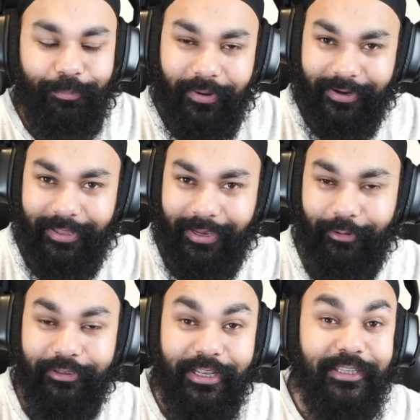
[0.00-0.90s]
पकड़ा गया
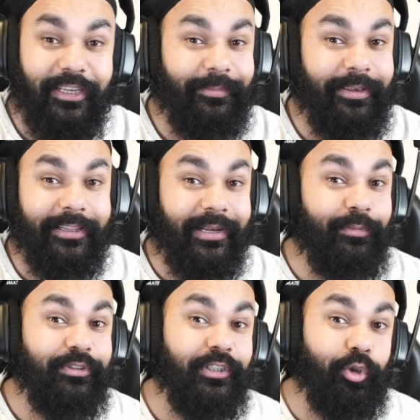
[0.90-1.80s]
और टीचर भी एकदम
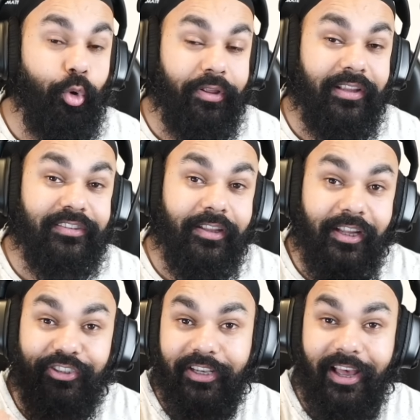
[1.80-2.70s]
उससे गुना
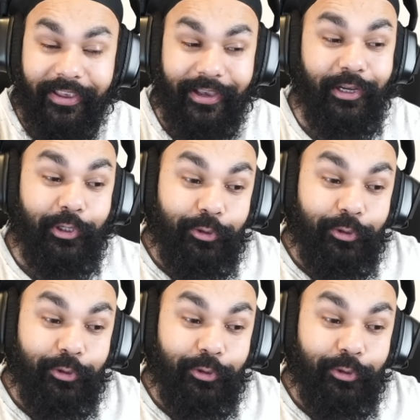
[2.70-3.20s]
ज्यादा चला गया